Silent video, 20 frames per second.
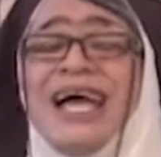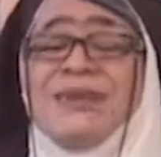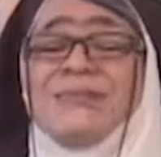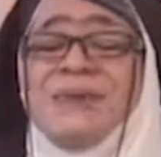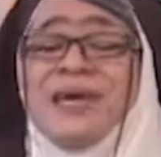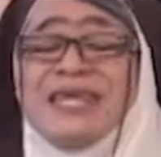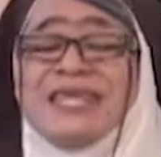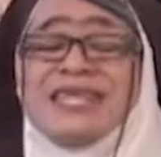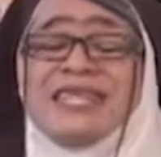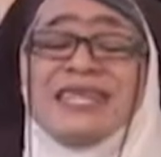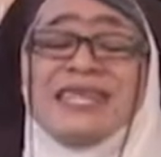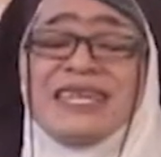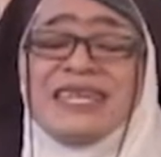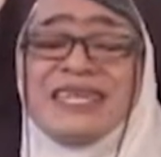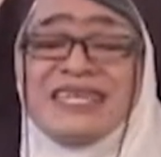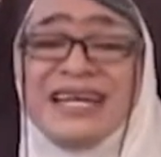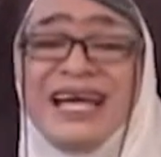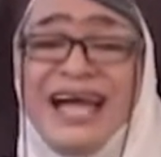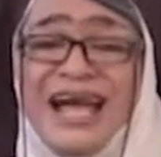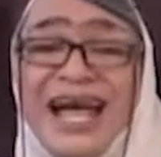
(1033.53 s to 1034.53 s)
¡Ay
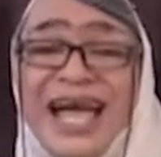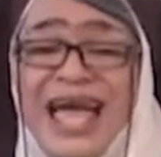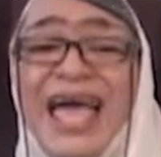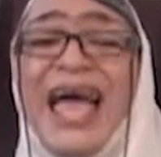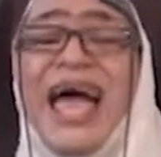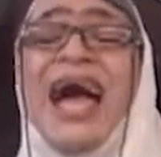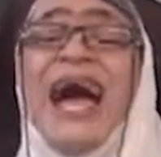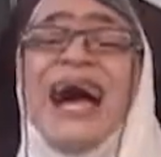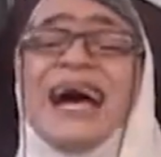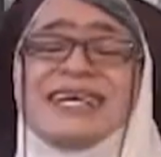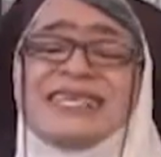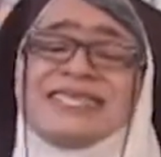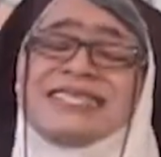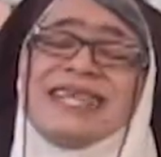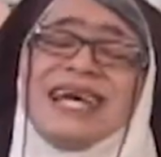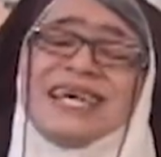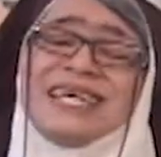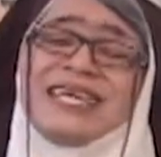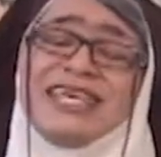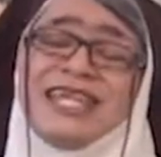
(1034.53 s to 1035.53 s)
bendita!
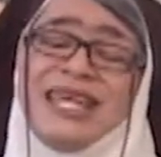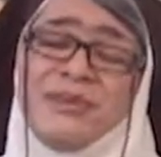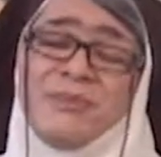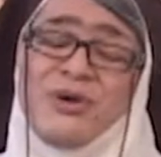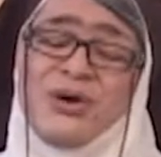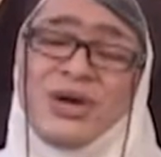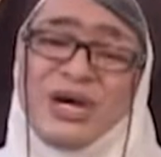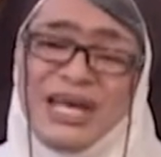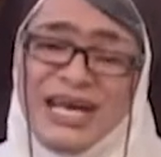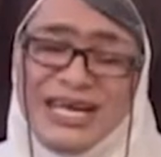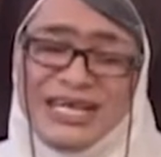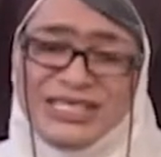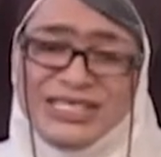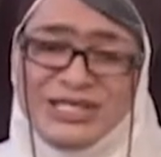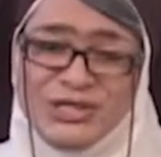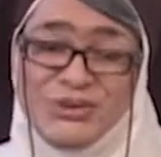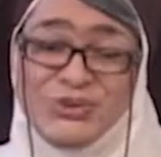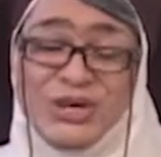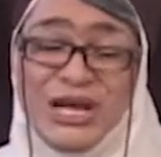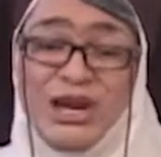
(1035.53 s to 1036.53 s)
Hasta aquí
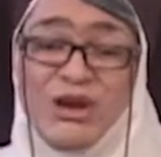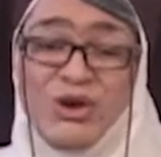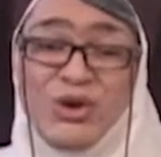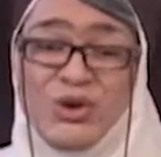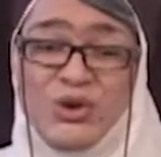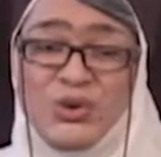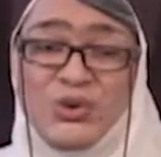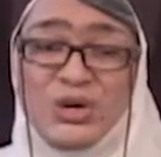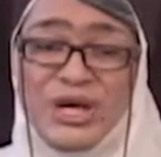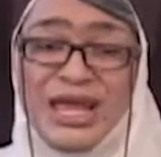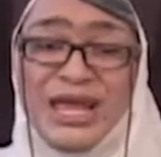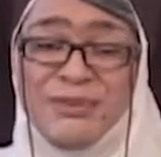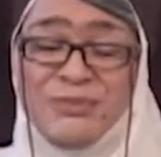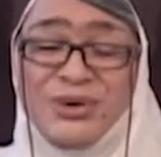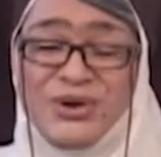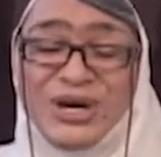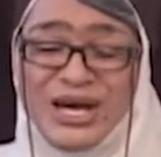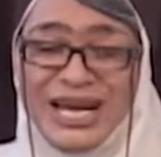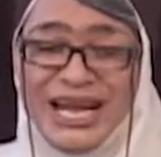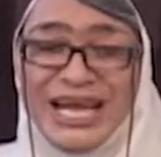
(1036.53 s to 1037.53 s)
Democracy, una locura
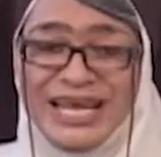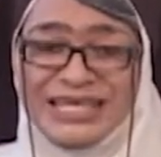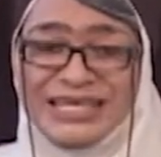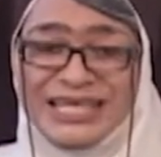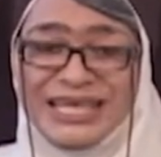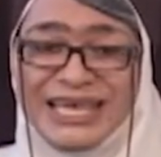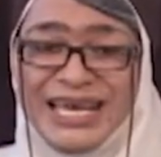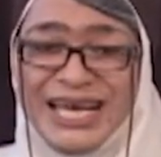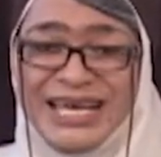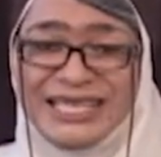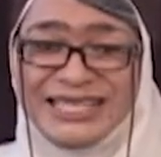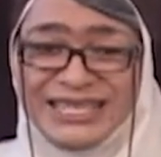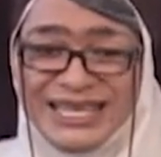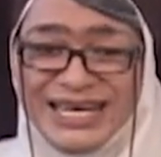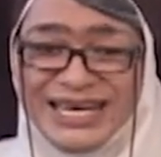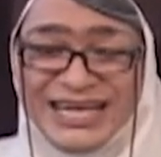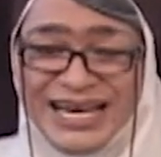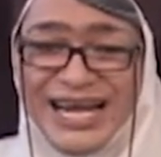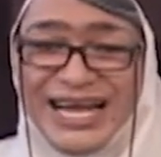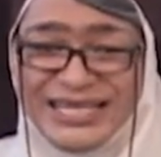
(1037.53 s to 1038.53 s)
democrática,
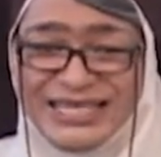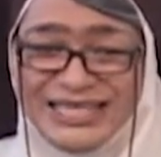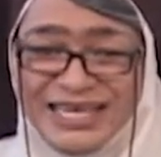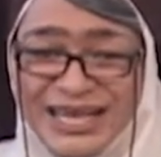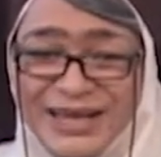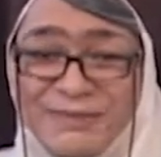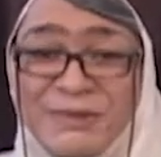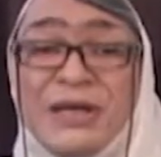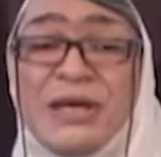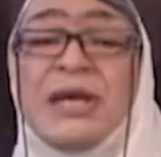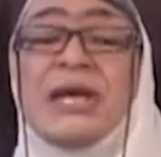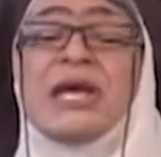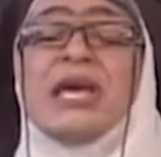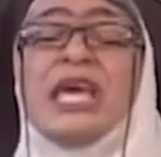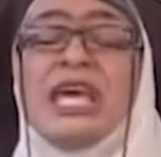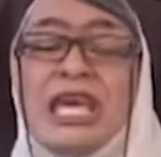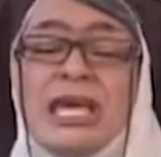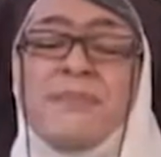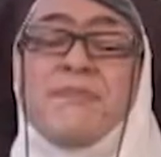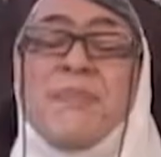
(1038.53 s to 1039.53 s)
enterrate
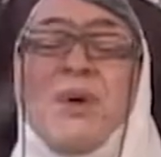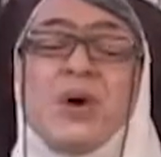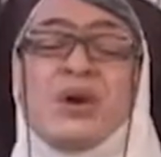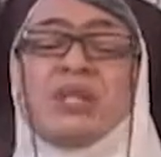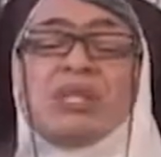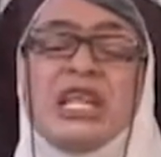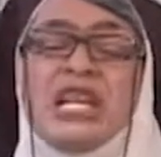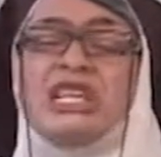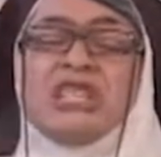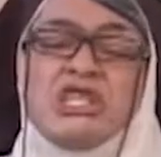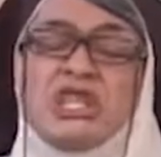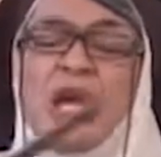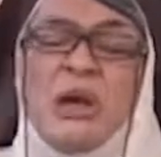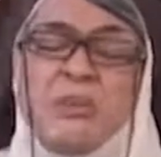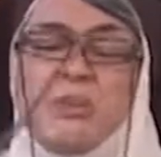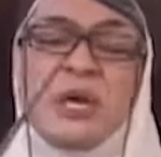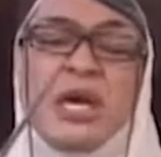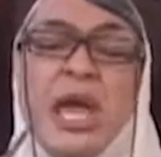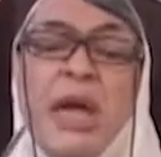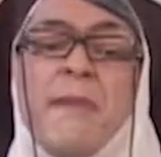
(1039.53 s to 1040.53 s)
y pórtense
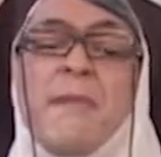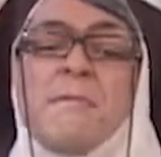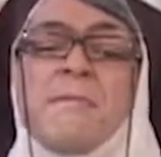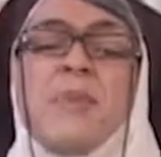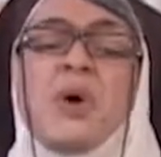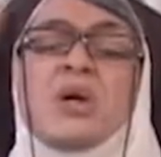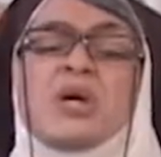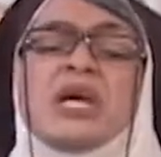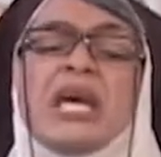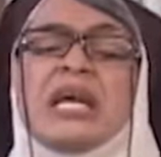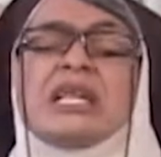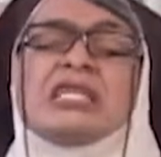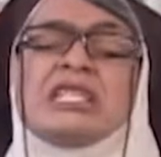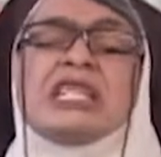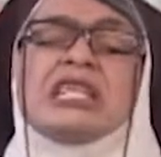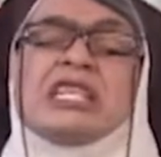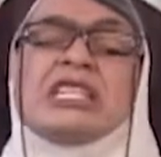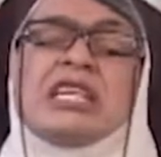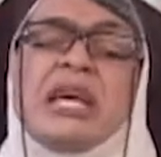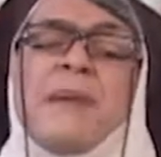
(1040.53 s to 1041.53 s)
bien porque
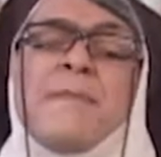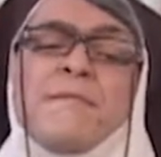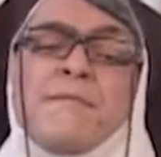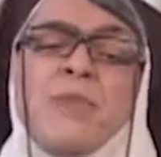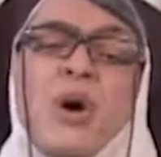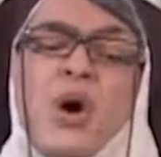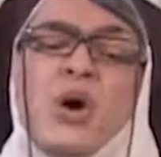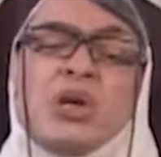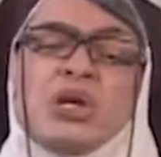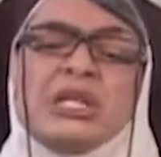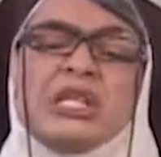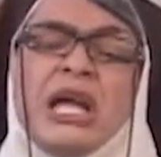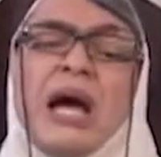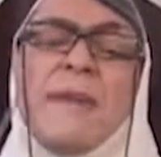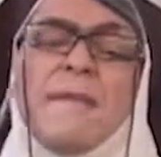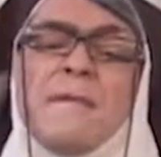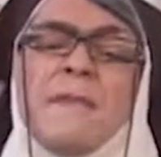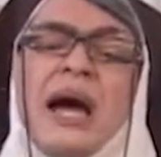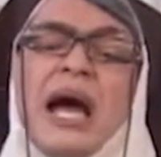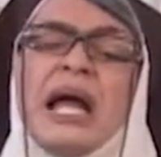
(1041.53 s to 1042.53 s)
si se
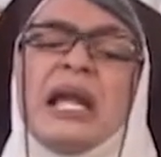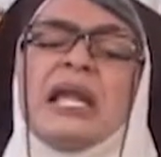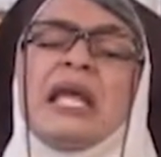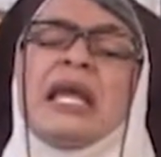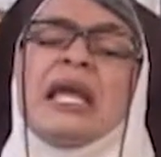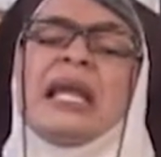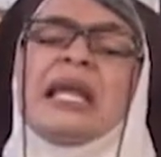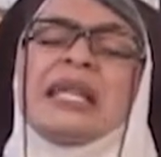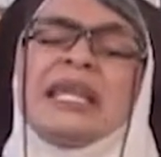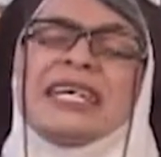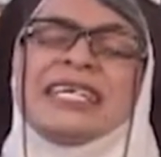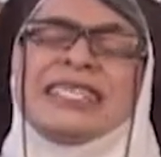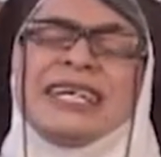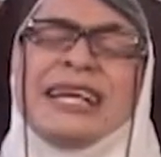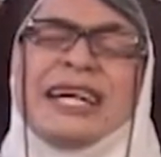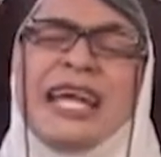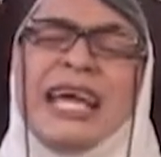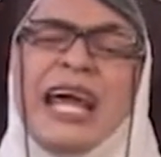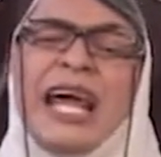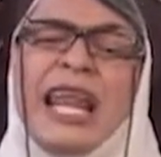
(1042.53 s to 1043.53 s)
portan mal les
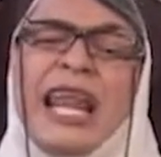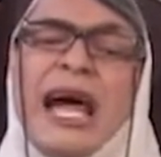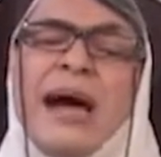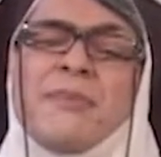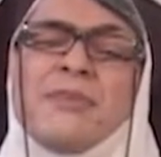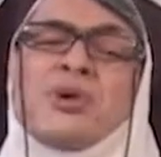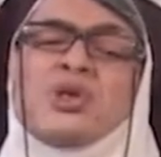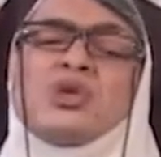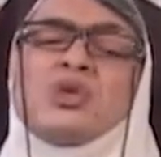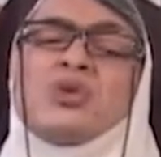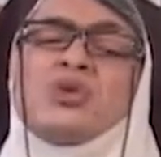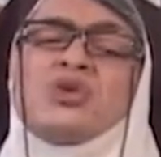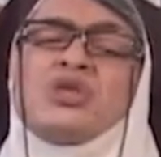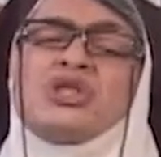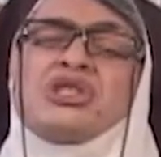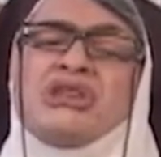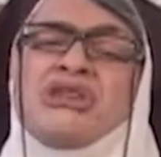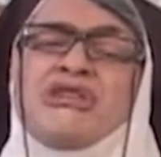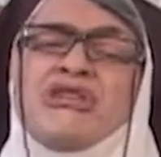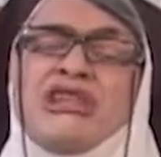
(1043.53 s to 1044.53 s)
regalamos un
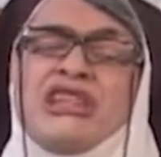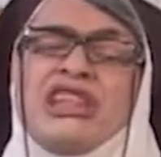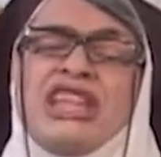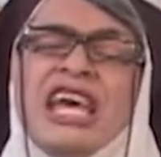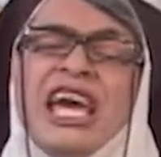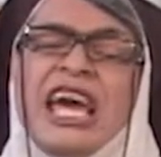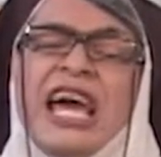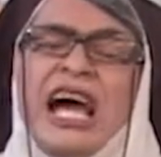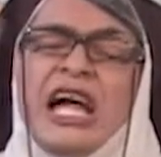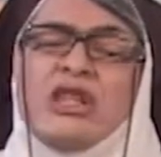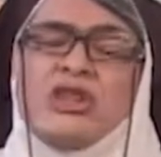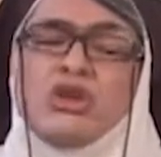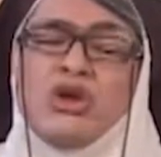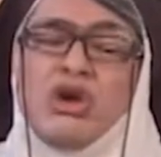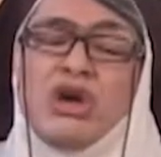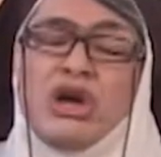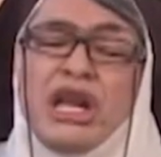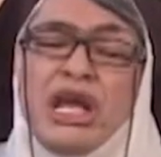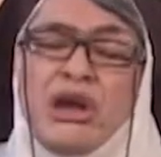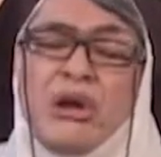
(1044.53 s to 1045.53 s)
CD de
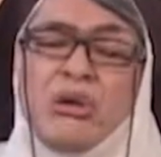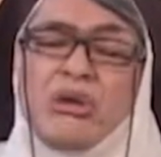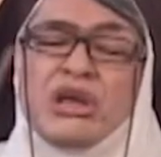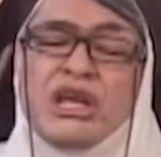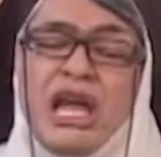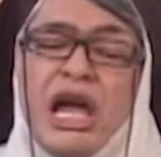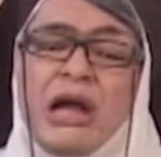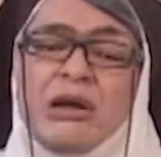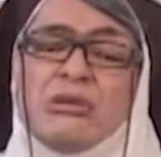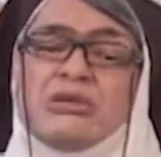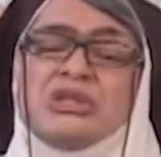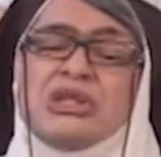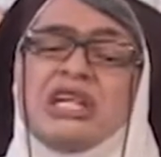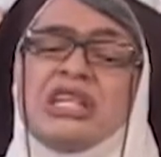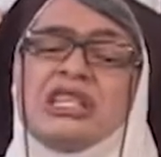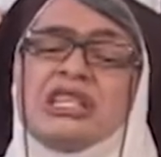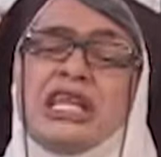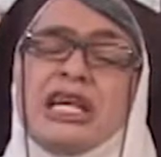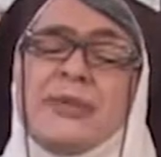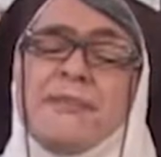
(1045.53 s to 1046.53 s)
canto gregorianos
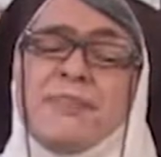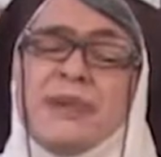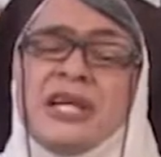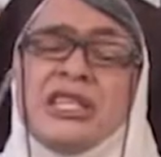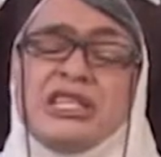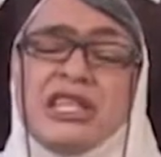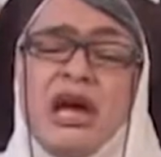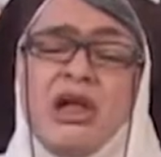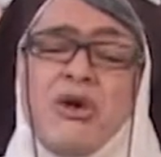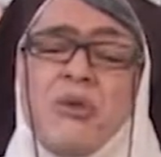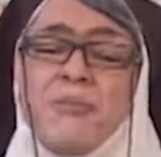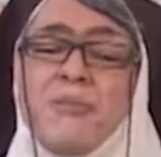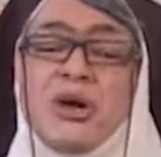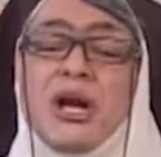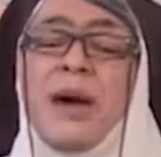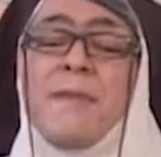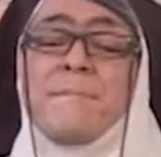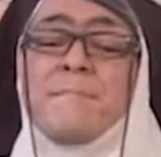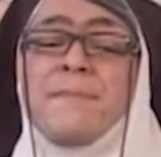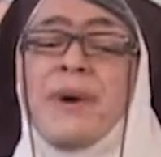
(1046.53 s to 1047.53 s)
interpretado
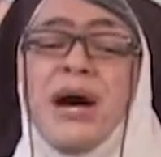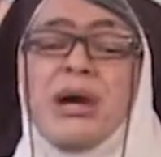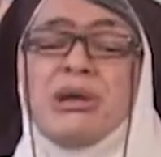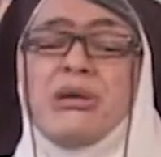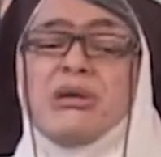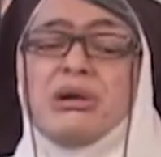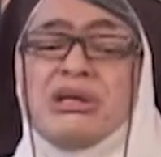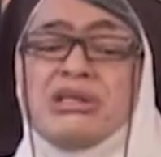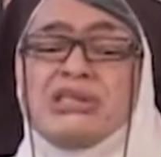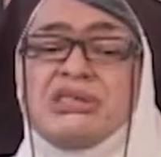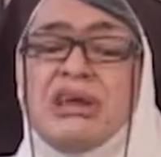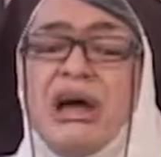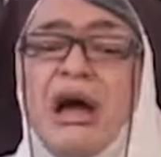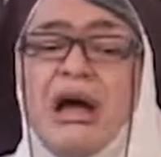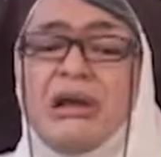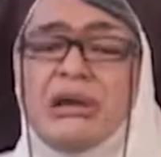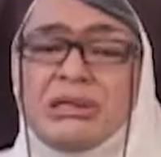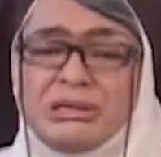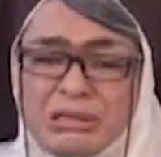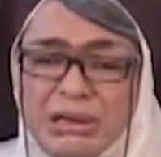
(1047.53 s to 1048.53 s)
por Amparo
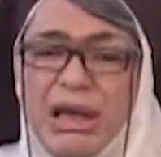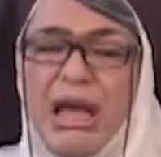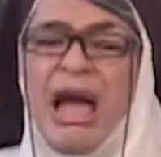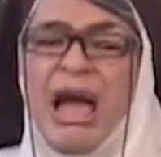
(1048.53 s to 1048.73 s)
Grisales.